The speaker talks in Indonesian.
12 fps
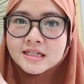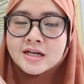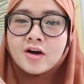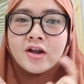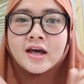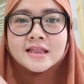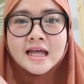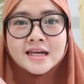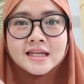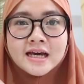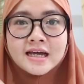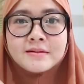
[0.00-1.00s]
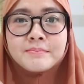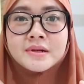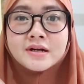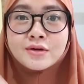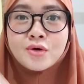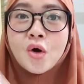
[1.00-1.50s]
Jadi kalau yang tadi kan
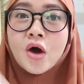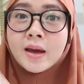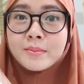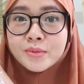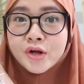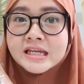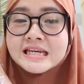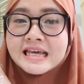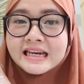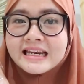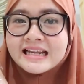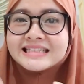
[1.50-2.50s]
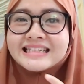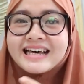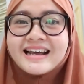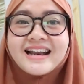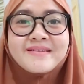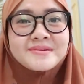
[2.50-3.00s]
bergo embroidery, nah
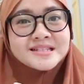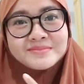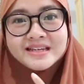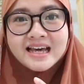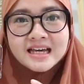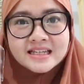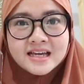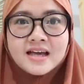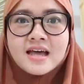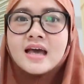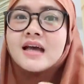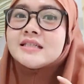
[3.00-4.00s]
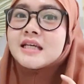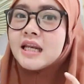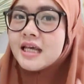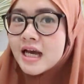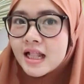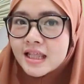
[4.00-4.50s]
sekarang ada pasminanya.
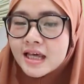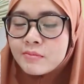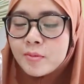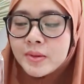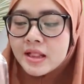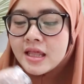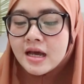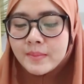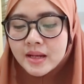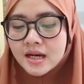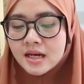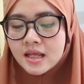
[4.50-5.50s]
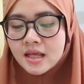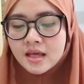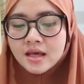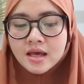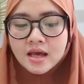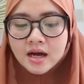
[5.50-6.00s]
Jadi kalian mau pilih yang mana
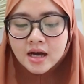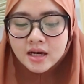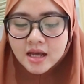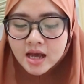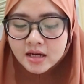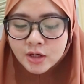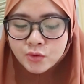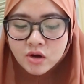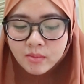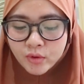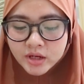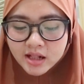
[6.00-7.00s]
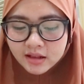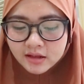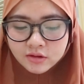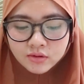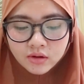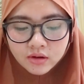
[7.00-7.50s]
nih? Karena ada dua model
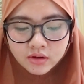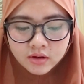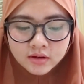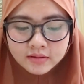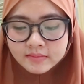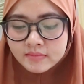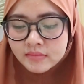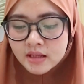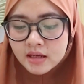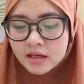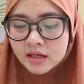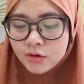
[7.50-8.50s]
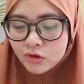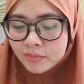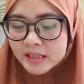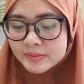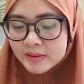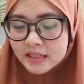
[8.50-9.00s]
gitu loh. Ini
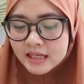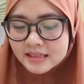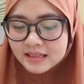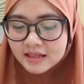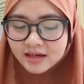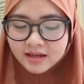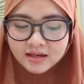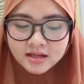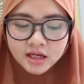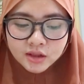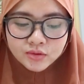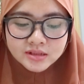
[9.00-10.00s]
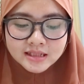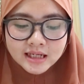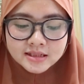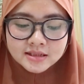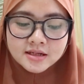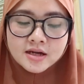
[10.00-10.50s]
untuk pasminanya sendiri dia itu
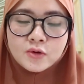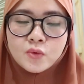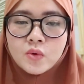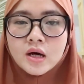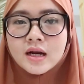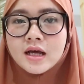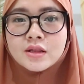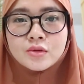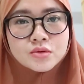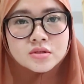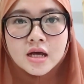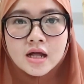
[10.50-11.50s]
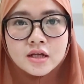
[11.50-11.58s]
size-nya 200 x